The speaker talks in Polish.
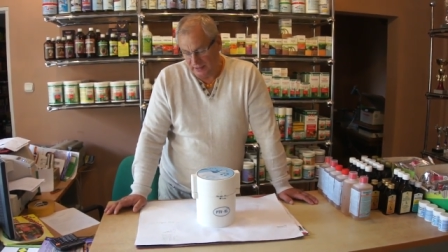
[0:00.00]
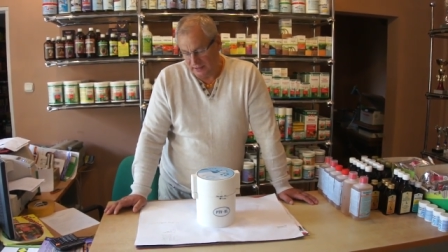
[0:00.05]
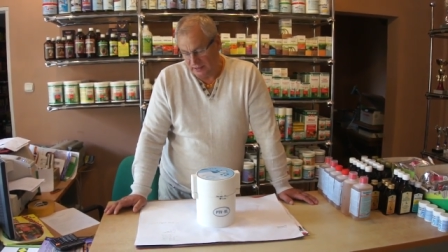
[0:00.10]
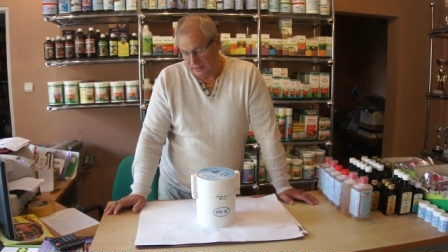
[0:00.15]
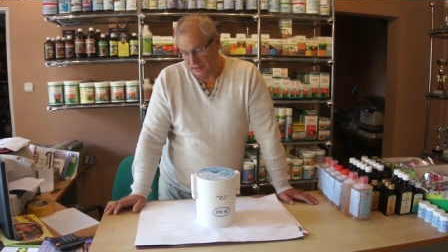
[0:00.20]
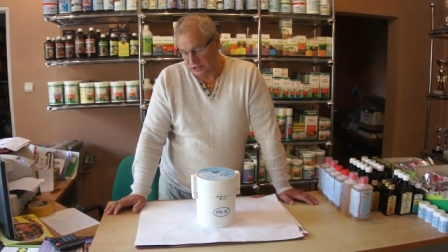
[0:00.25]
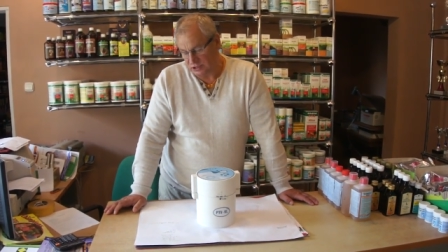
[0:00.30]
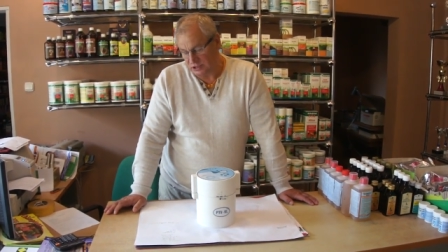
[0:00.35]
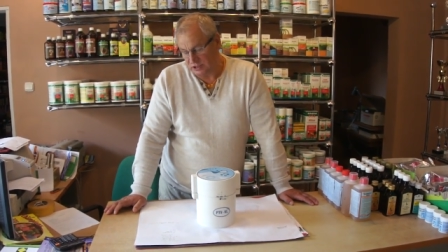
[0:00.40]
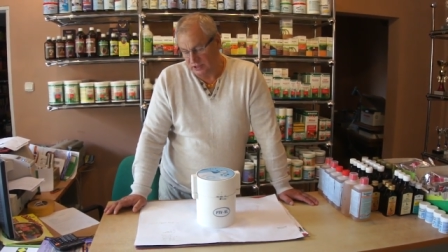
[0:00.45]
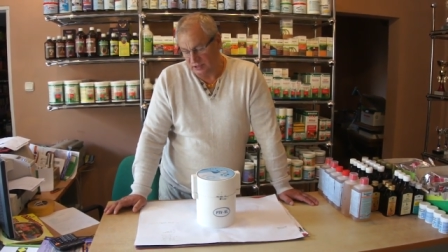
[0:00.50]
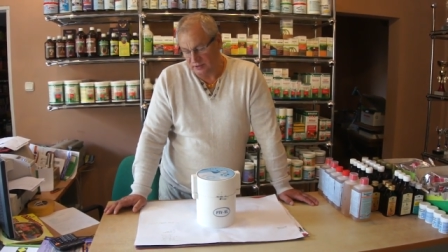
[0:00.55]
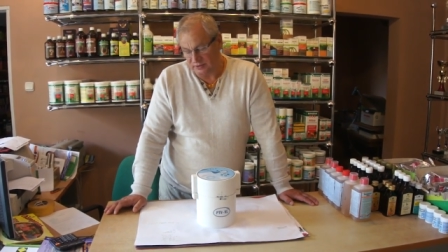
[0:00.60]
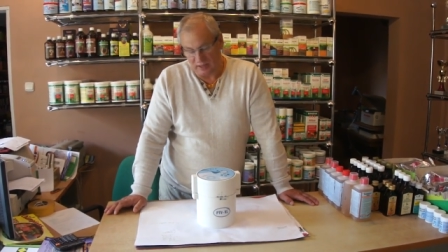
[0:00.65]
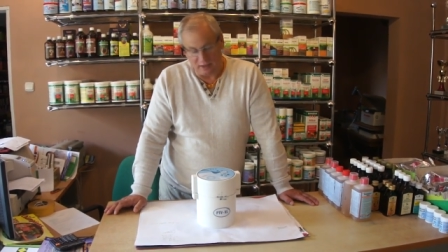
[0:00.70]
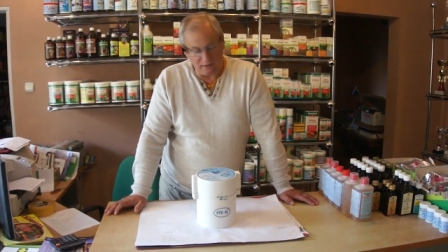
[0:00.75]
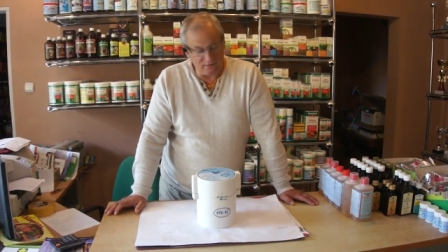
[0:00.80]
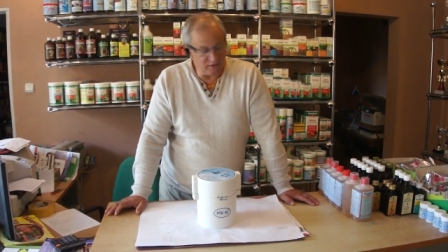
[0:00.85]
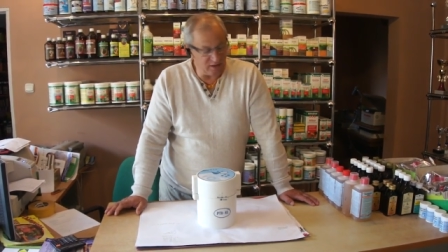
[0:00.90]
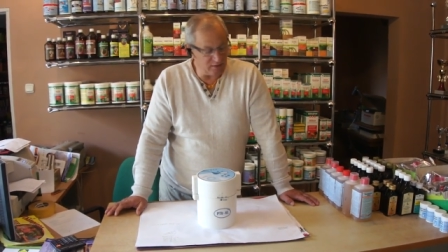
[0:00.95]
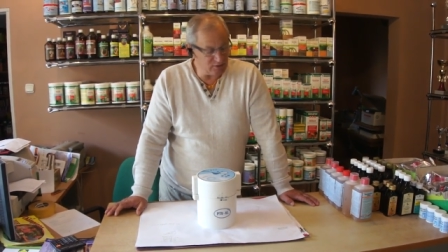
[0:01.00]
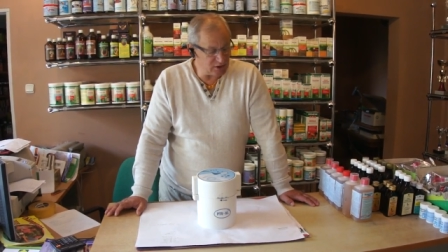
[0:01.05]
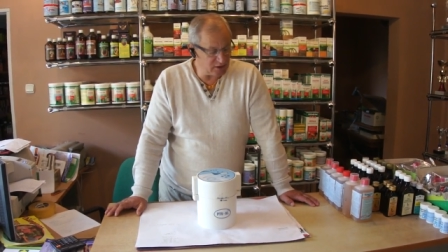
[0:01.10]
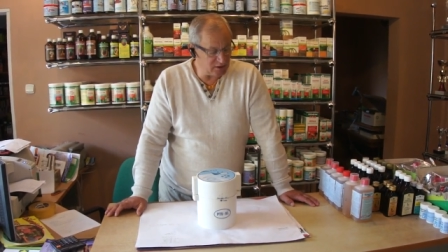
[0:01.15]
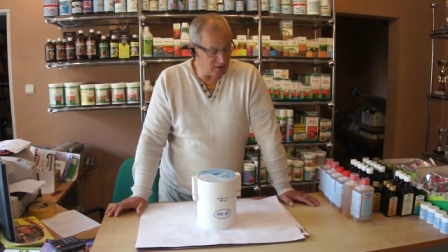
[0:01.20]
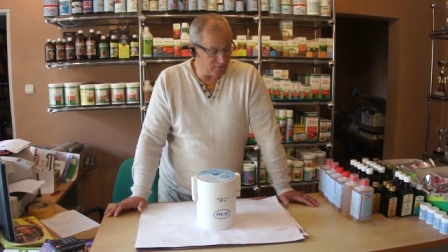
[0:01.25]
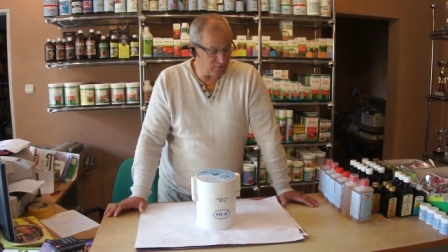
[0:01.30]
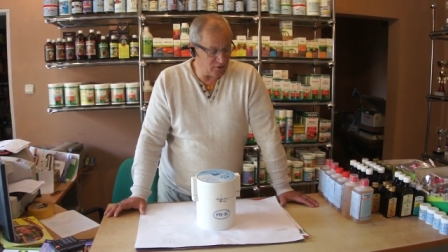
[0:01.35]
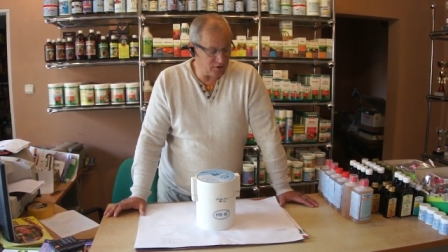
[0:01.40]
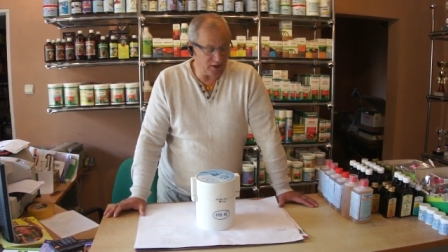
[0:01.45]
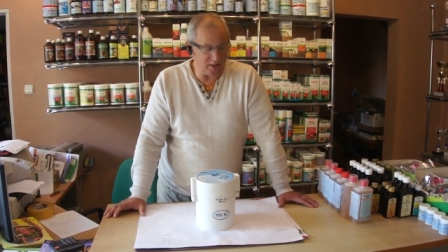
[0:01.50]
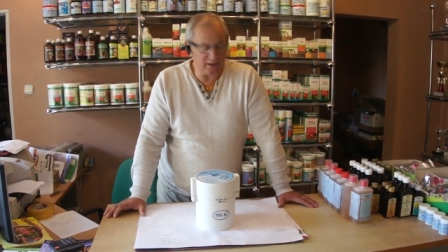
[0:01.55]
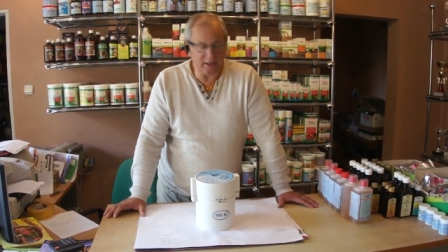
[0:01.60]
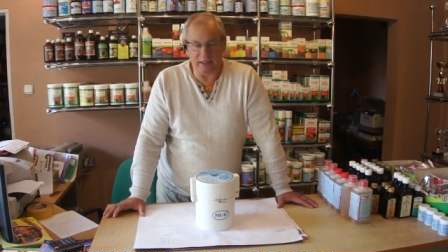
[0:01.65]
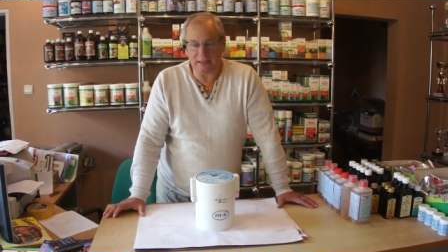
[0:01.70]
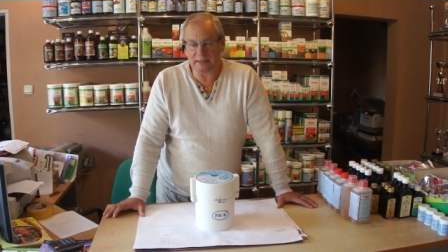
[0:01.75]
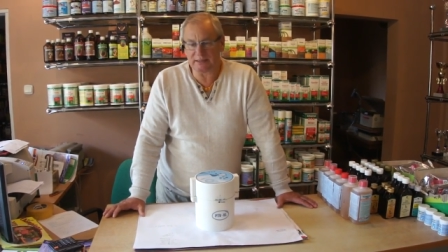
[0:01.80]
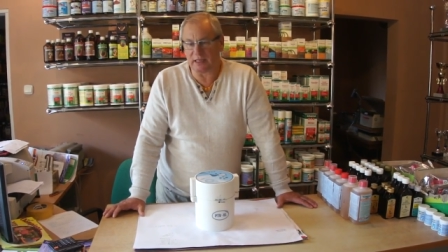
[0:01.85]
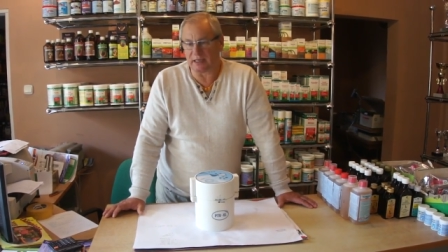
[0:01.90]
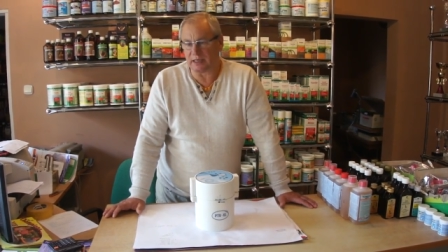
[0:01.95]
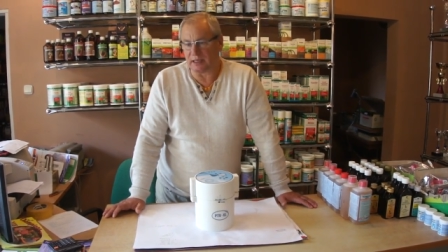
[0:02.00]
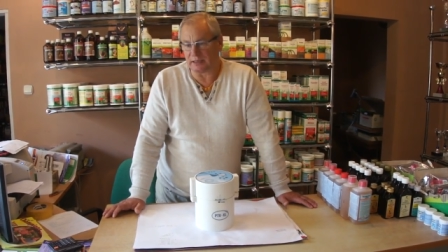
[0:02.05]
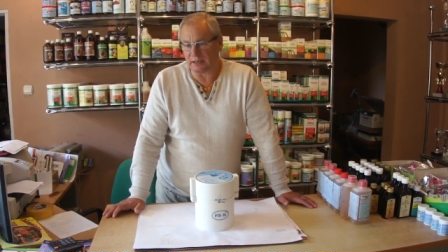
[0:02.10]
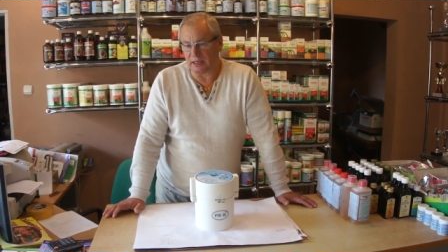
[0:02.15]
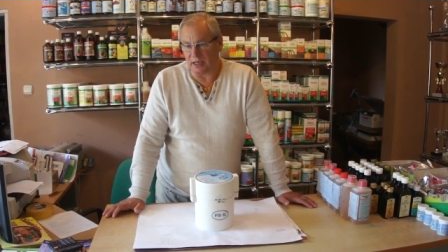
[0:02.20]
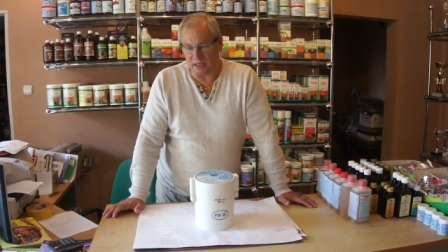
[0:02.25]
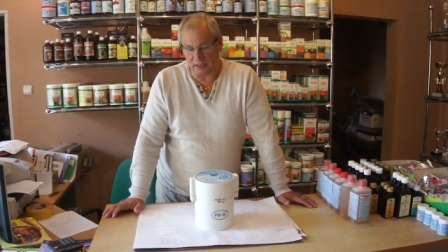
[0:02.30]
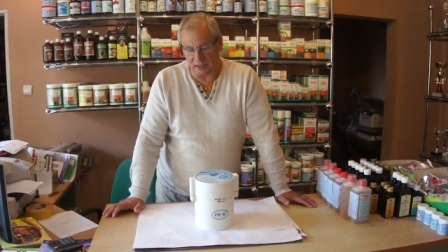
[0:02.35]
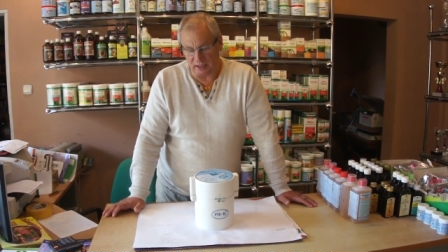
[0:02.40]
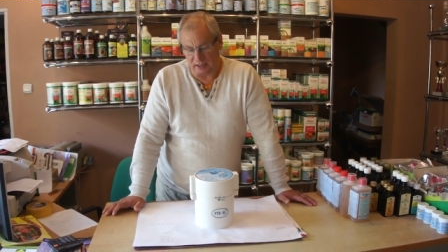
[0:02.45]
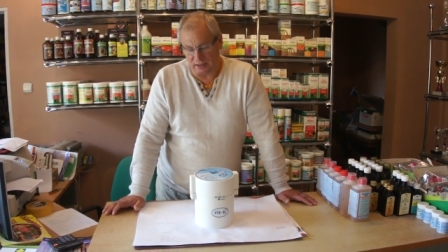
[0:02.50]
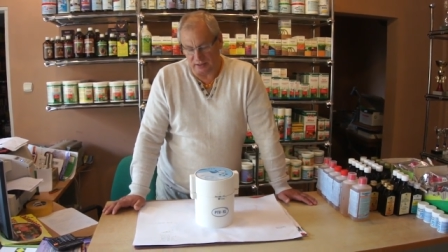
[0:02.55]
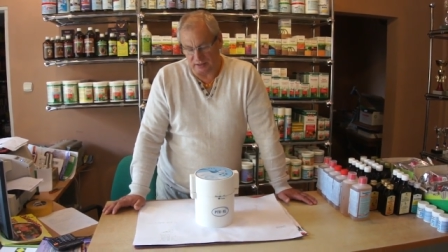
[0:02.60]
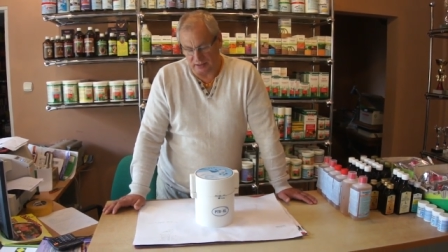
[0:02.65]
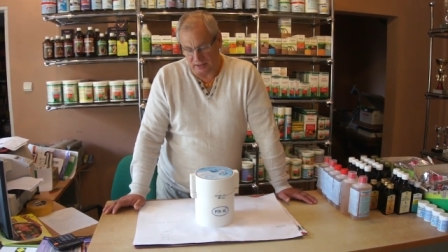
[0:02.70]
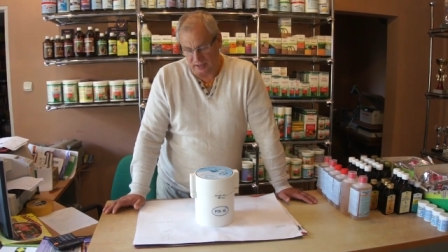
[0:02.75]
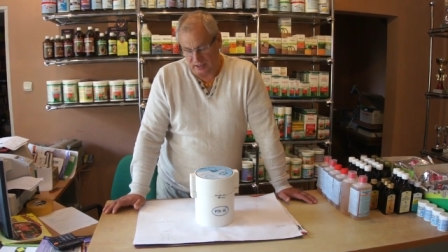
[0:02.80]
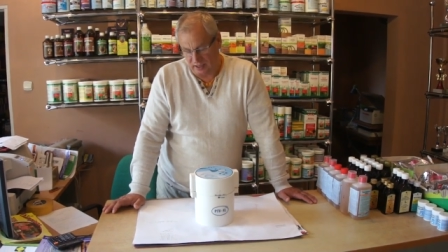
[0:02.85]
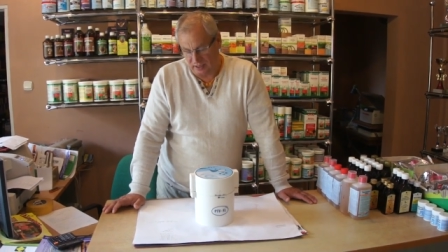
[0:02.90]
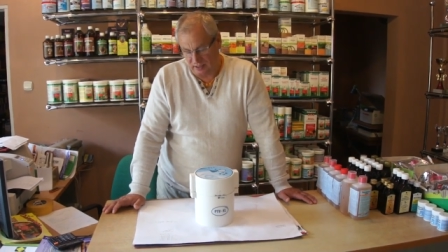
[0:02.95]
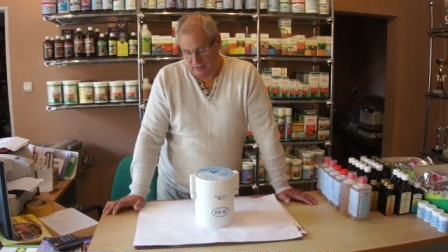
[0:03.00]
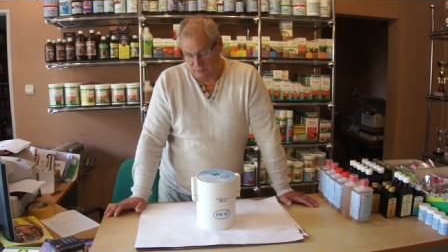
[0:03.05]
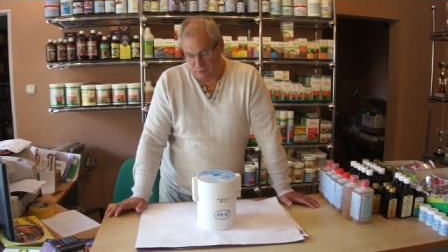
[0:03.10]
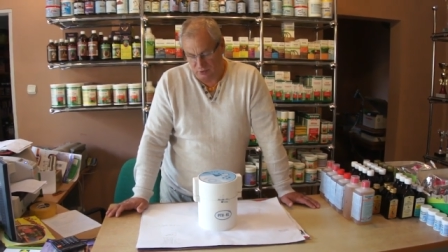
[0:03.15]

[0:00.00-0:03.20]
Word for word: jeżeli tam wiem, że ta woda nie jest taka tania dla